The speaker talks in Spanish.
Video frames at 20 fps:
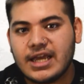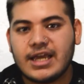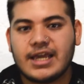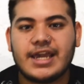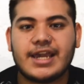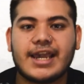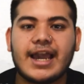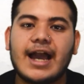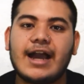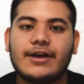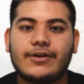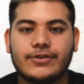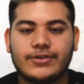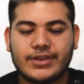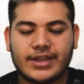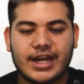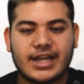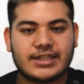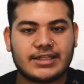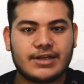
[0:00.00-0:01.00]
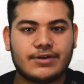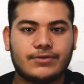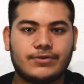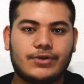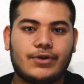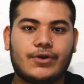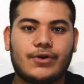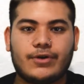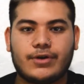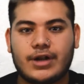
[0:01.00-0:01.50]
y que hagan contraste
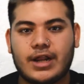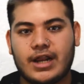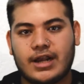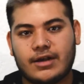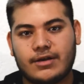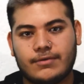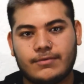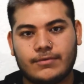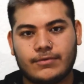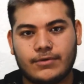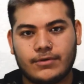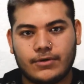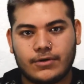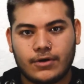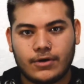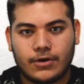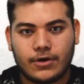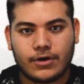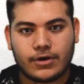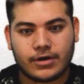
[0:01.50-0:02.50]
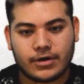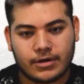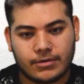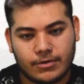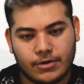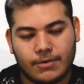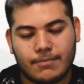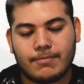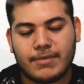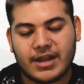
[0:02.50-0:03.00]
junto con el color
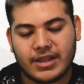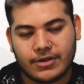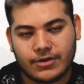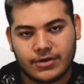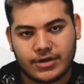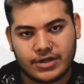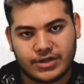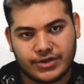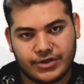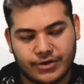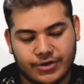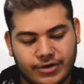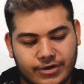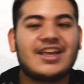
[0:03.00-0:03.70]
completo del short.